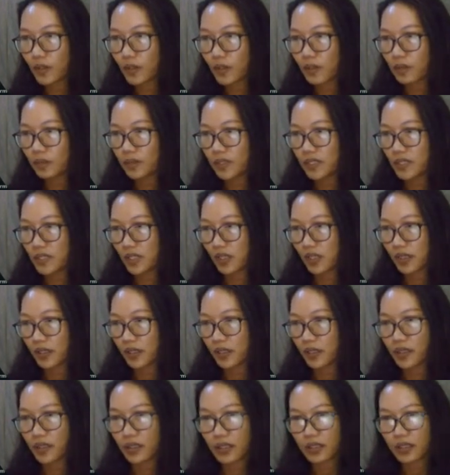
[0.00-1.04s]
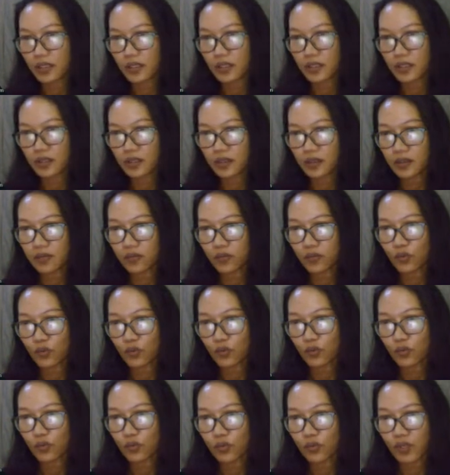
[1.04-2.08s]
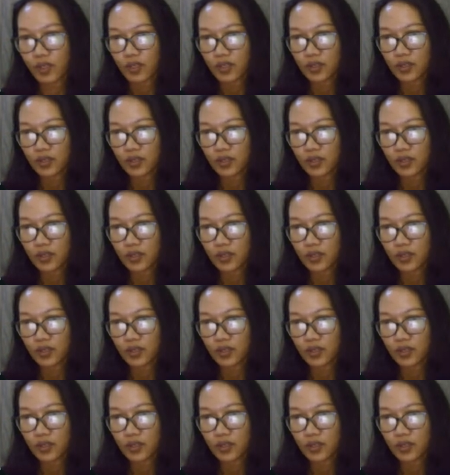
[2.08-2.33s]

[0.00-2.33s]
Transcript: misalnya ini foto bunga